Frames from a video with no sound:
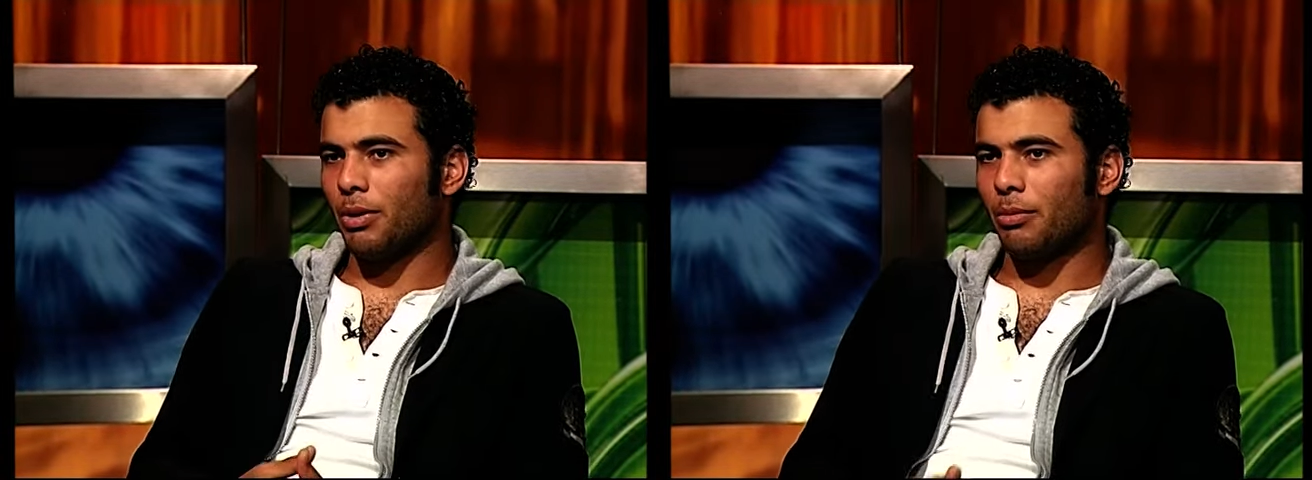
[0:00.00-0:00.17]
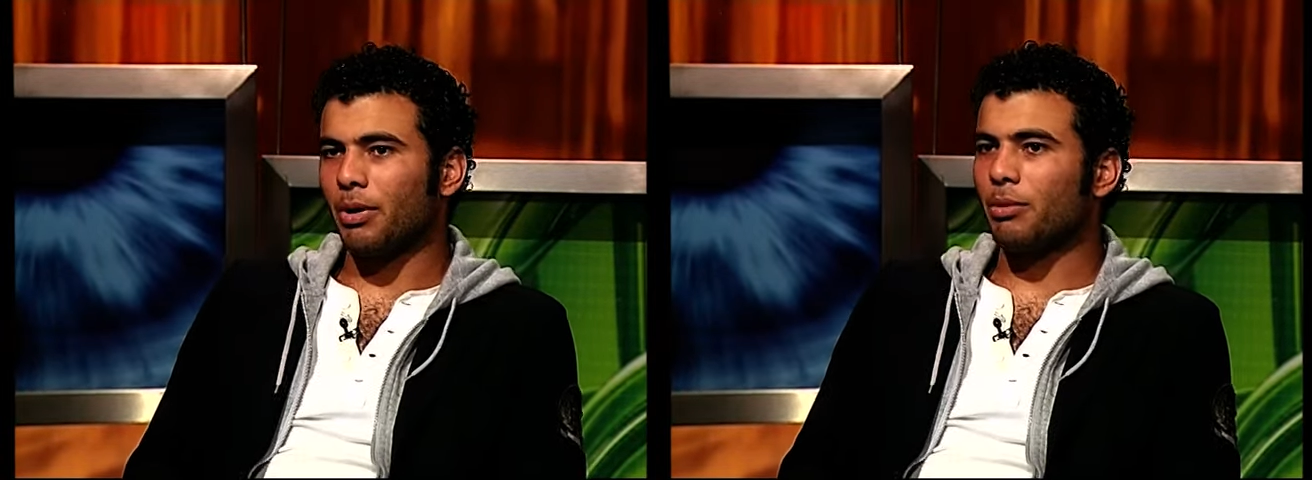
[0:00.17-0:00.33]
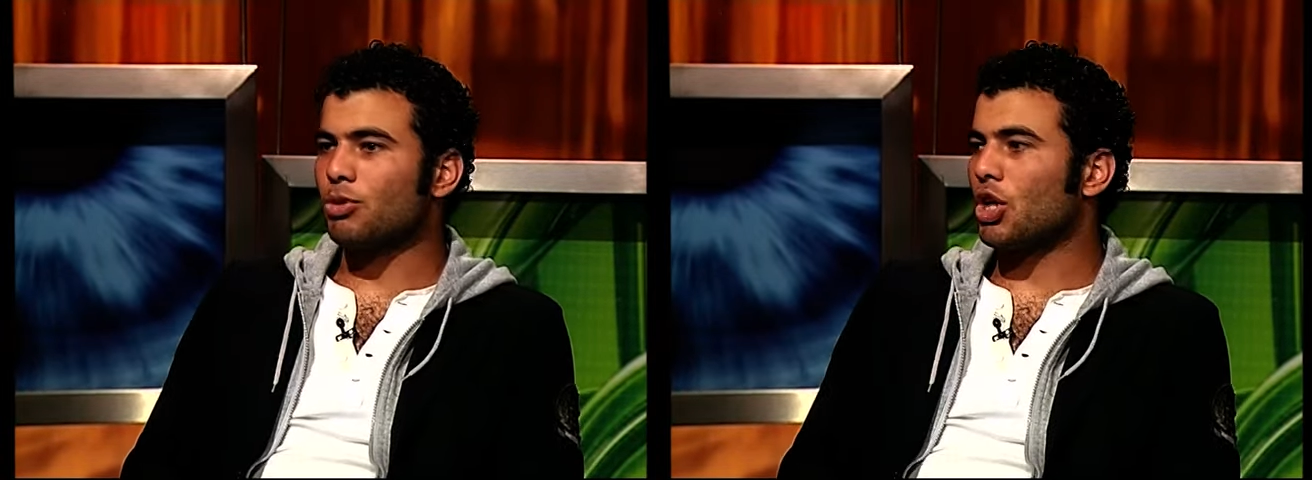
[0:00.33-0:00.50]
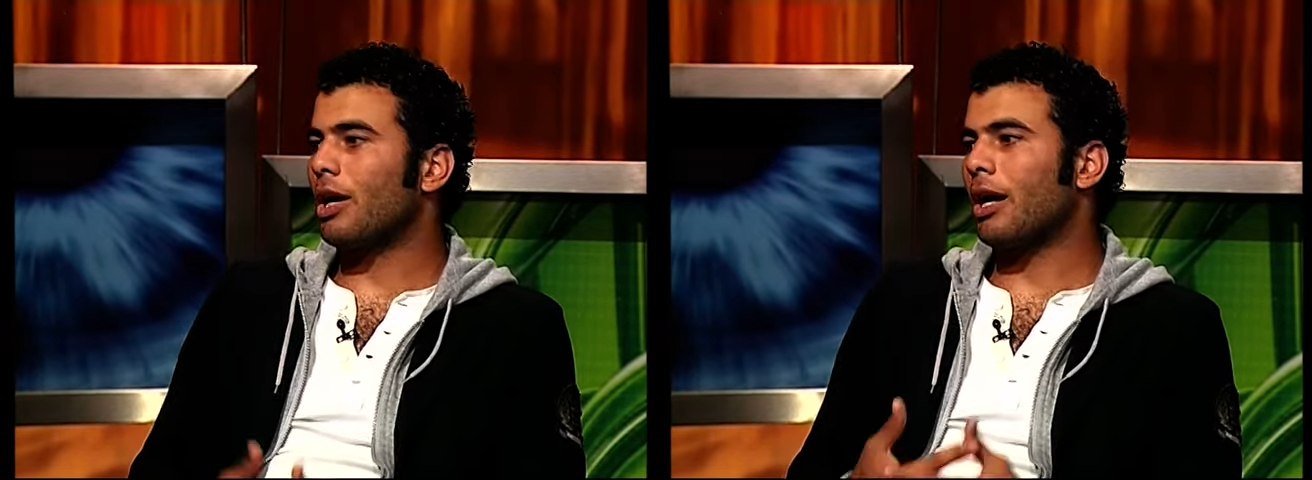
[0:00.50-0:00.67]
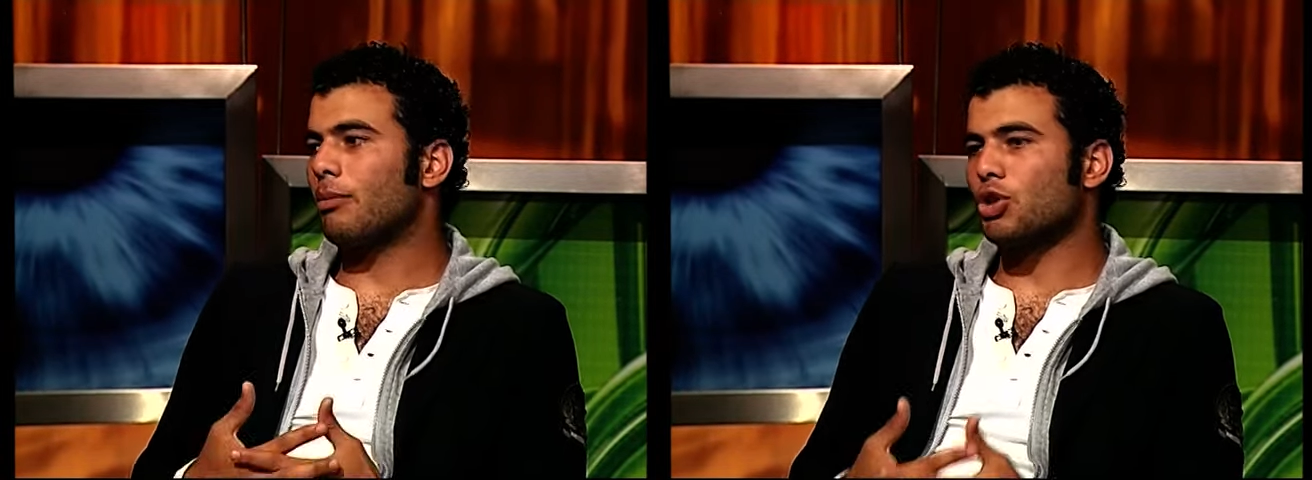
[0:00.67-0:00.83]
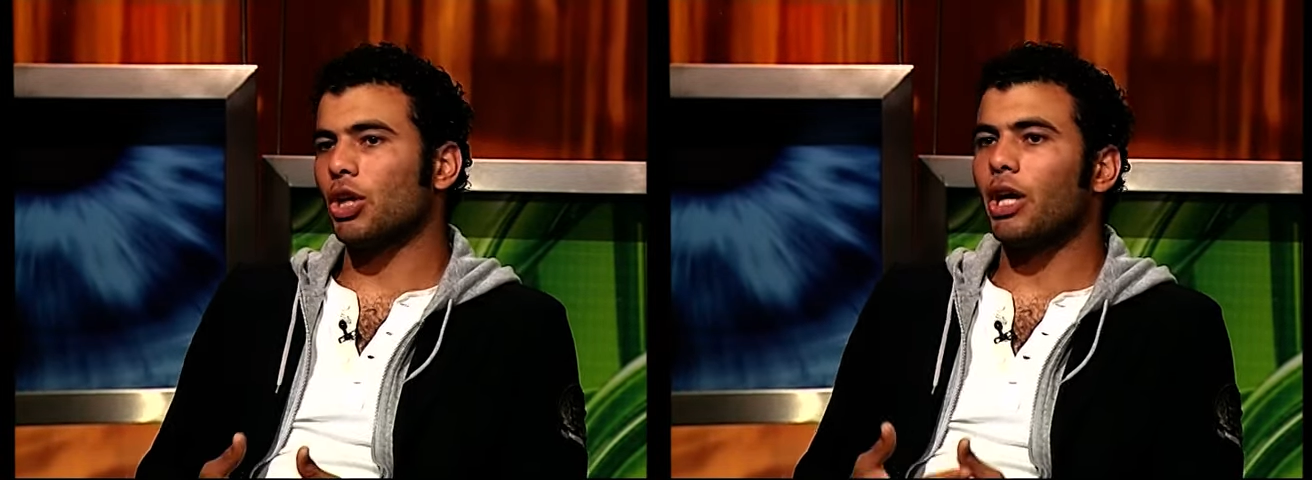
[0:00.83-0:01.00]
ما مش
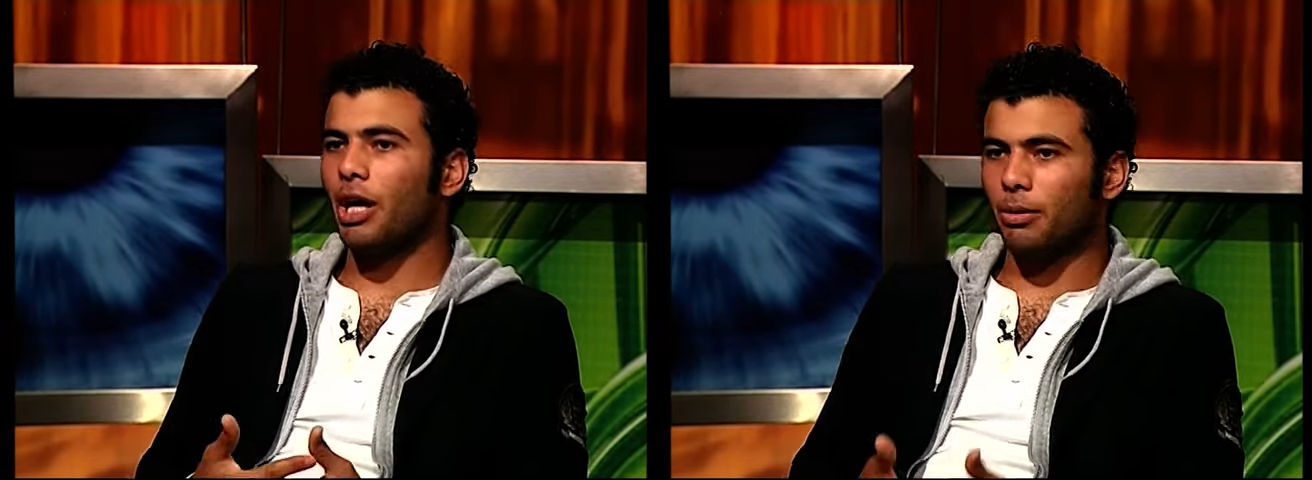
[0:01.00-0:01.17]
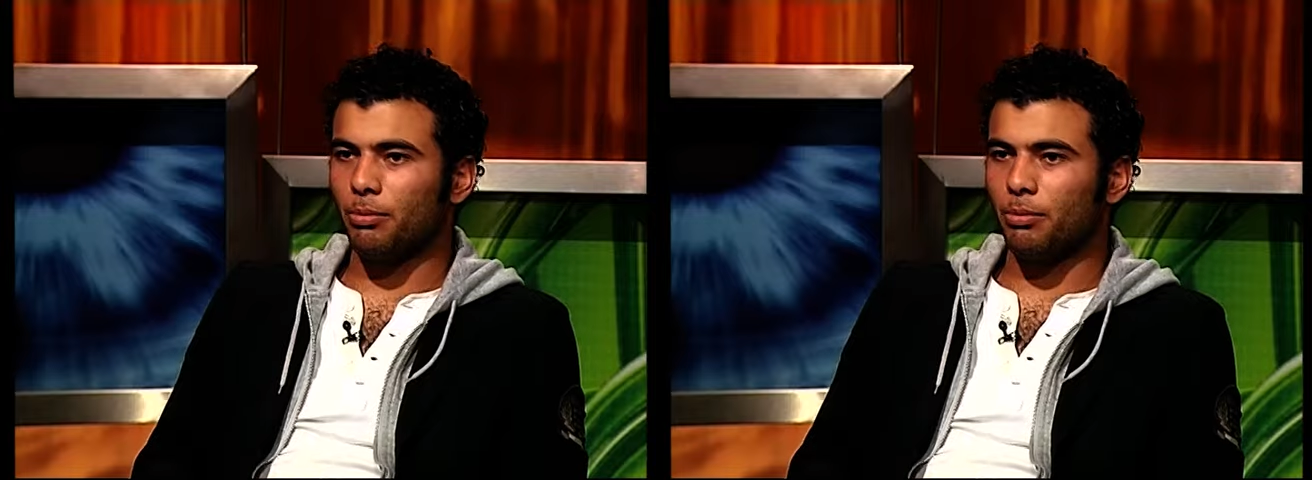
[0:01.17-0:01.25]
انا مش هضحي